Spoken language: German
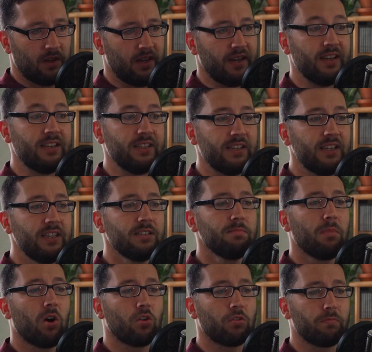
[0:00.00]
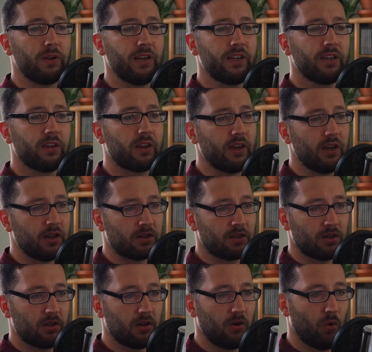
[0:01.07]
In diesem Augenblick
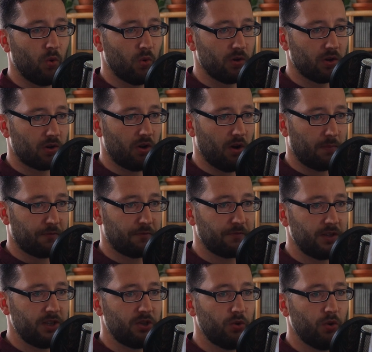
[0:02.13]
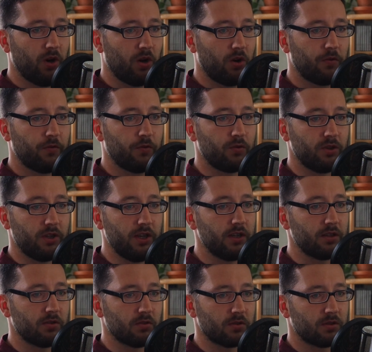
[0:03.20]
geht ohne Klopfen die Tür auf und
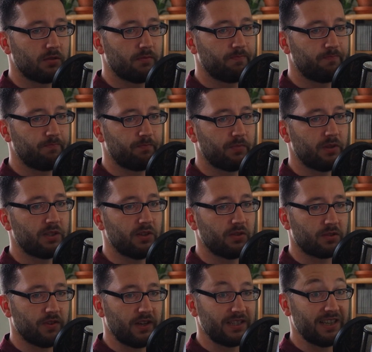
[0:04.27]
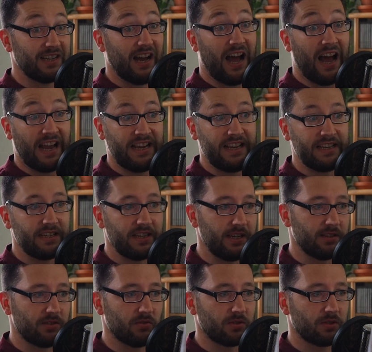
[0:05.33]
Jesus, beziehungsweise ein
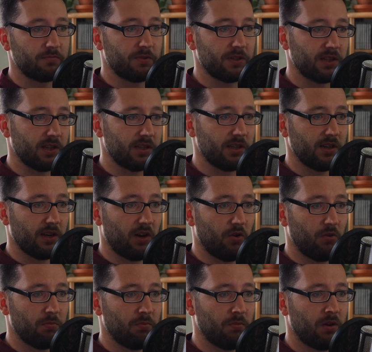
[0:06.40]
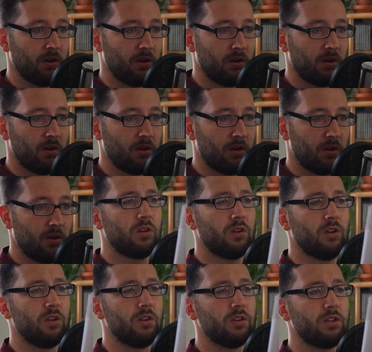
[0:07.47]
Jesus, betritt den Raum.
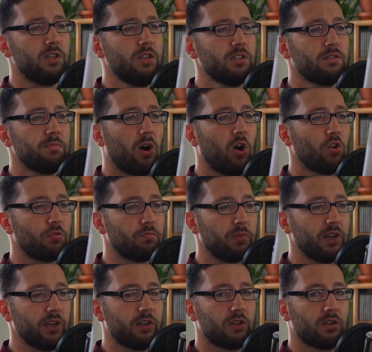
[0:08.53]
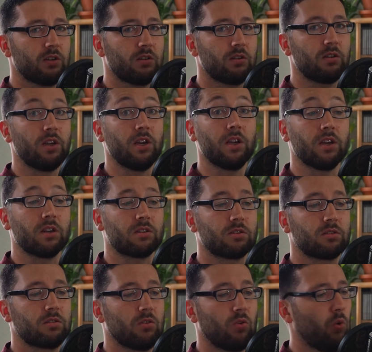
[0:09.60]
In diesem Augenblick
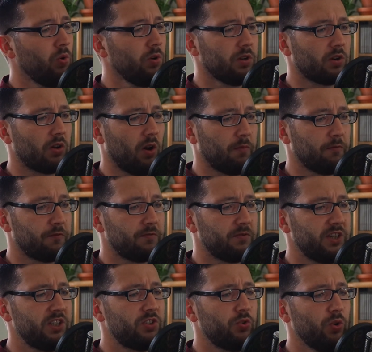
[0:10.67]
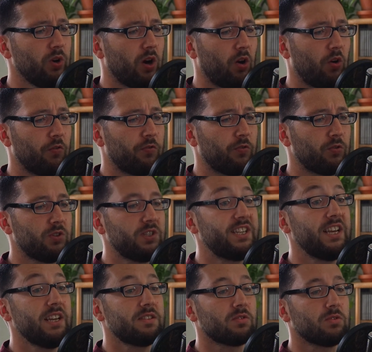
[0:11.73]
geht ohne Klopfen die Tür auf und
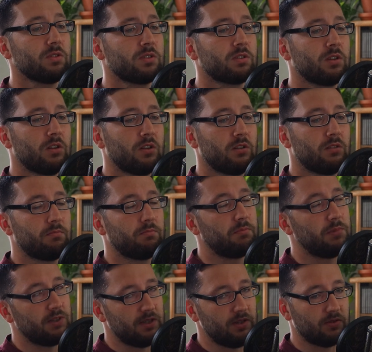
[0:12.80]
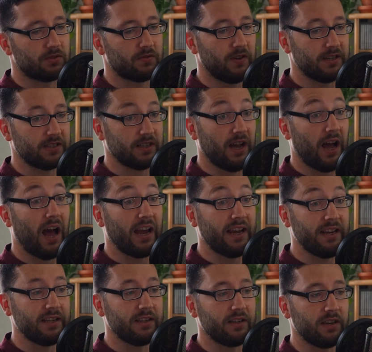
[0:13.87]
Jesus, beziehungsweise
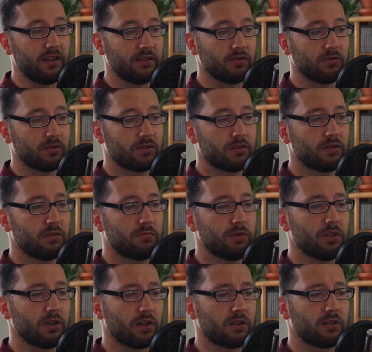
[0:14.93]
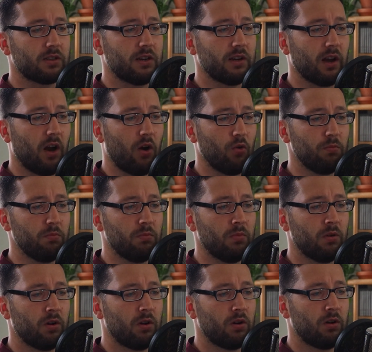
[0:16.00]
ein Jesus, betritt den Raum.
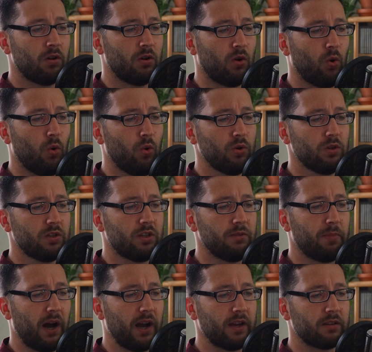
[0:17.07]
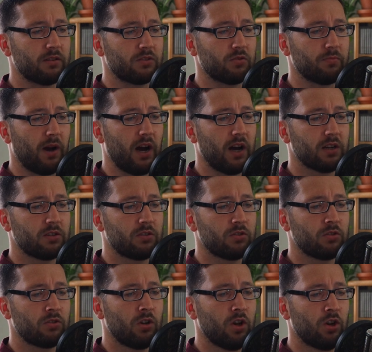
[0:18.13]
Ohne die beiden zu
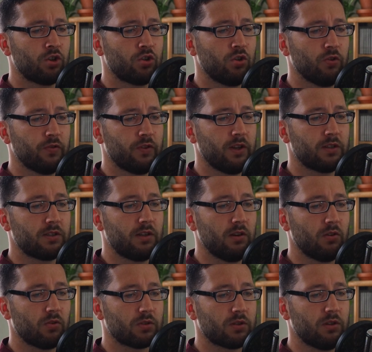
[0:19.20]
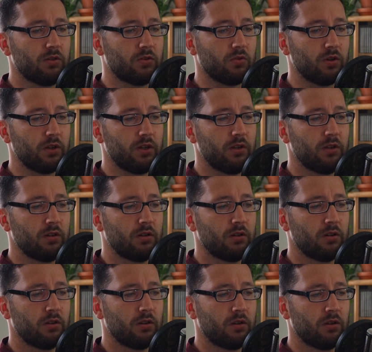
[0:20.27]
beachten, schlürft er ziellos hindurch.
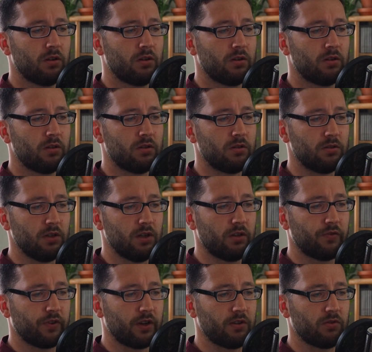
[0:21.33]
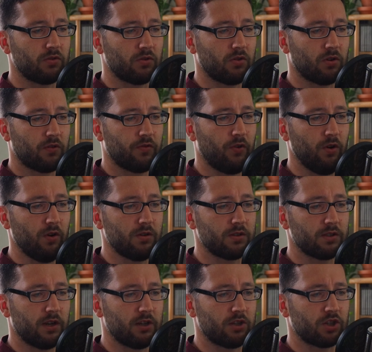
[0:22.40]
Siegfried und Gott folgen
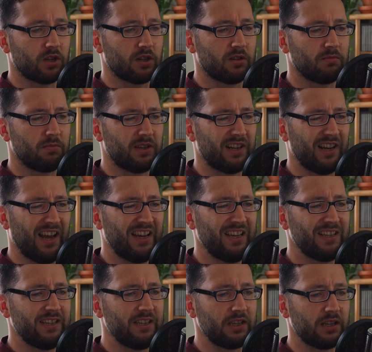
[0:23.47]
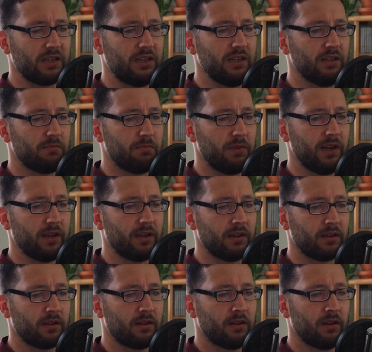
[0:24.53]
seinen Schritten mit leicht irritierten Blicken.